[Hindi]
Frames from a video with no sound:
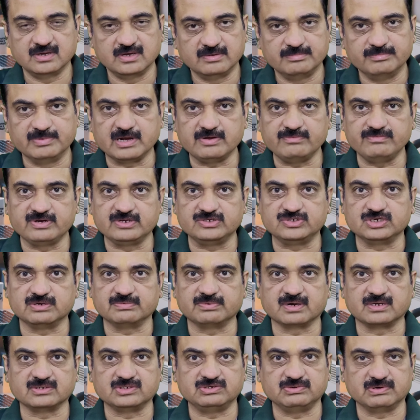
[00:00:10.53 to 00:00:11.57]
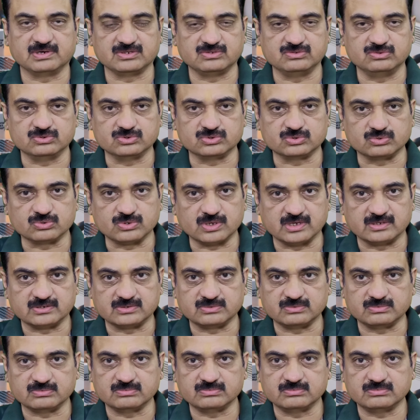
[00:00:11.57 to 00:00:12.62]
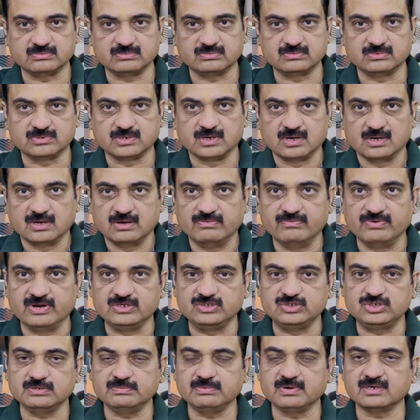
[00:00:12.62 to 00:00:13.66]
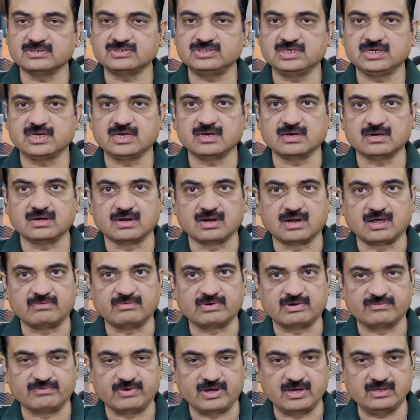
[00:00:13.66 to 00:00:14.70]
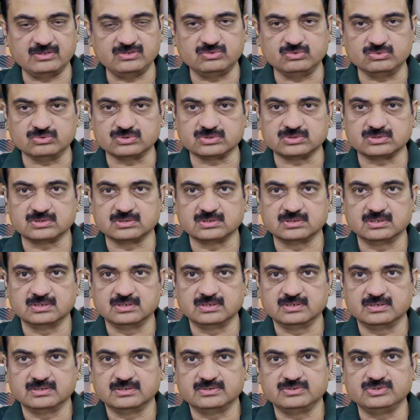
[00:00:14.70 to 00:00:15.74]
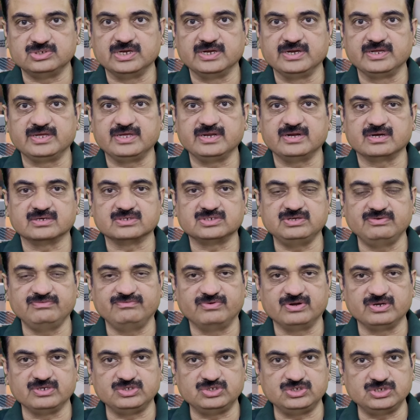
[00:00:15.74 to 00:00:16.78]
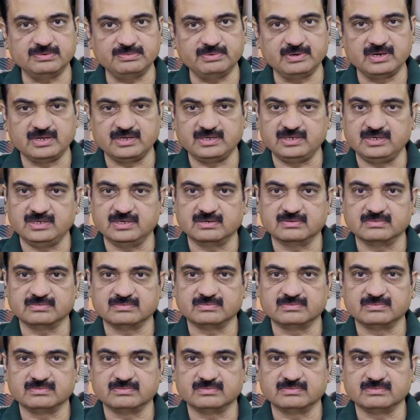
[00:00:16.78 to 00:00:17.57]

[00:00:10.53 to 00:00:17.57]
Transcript: मेरे वृषभ राशि वाले दोस्तों कैसे हो वृषभ राशि के अलावा वह दोस्त जिनकी राशि वृषभ नहीं है